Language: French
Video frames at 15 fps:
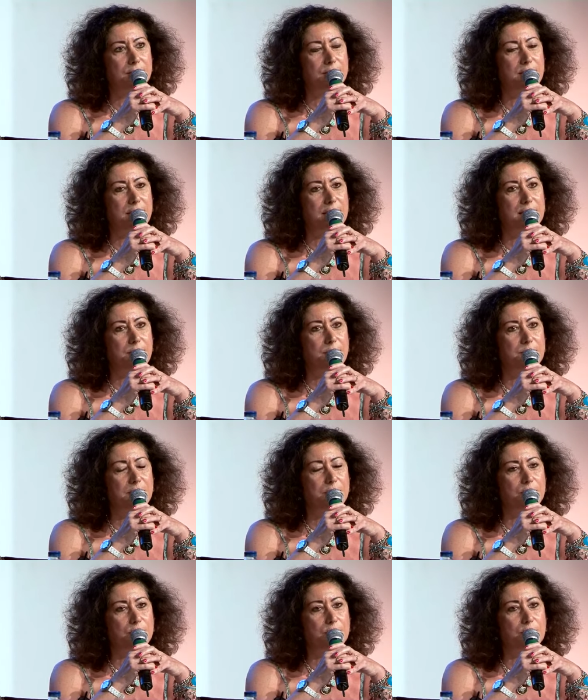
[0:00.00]
les risques
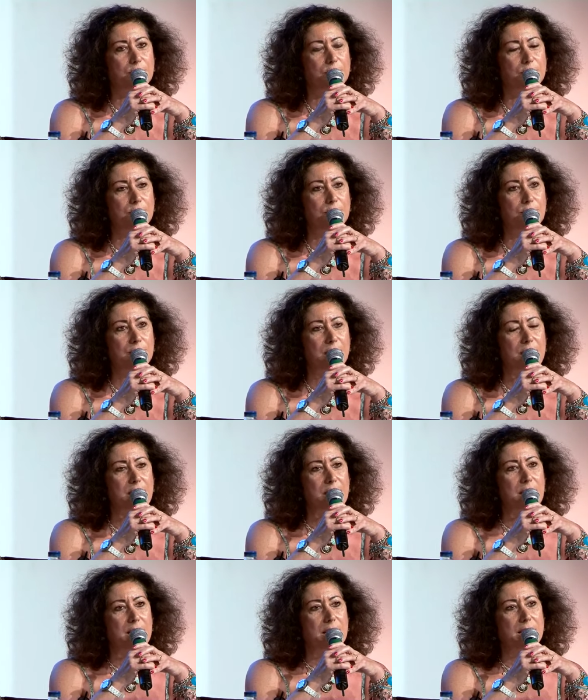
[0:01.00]
psychosociaux.
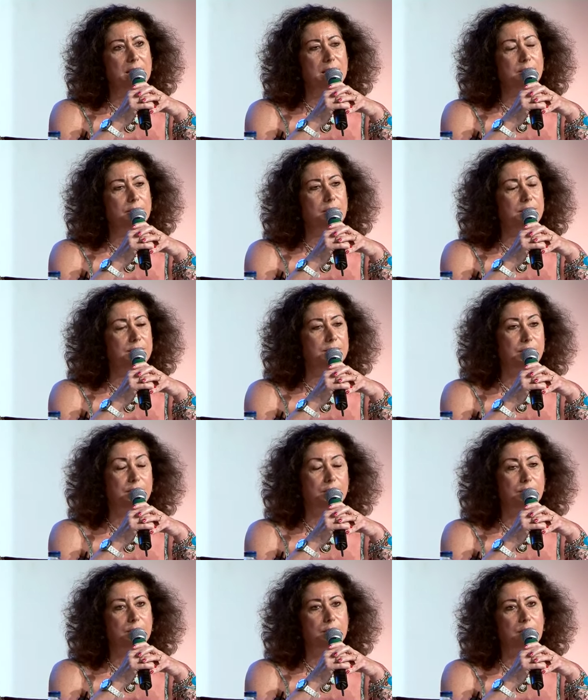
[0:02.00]
Et on a fait,
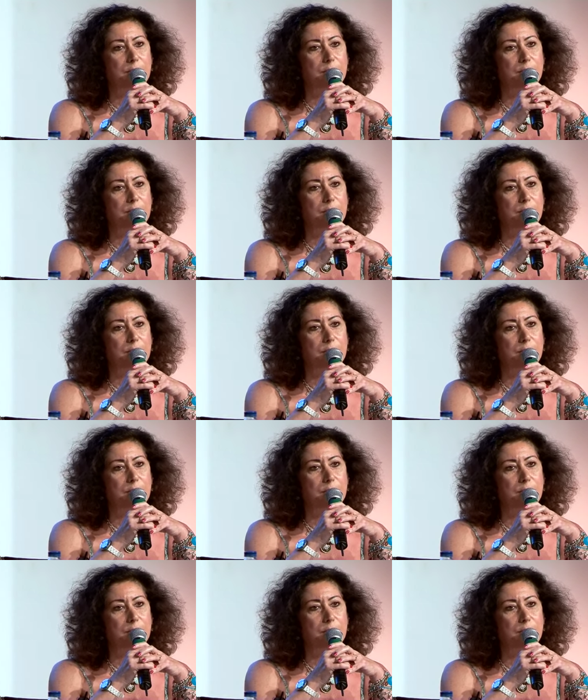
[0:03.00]
donc, on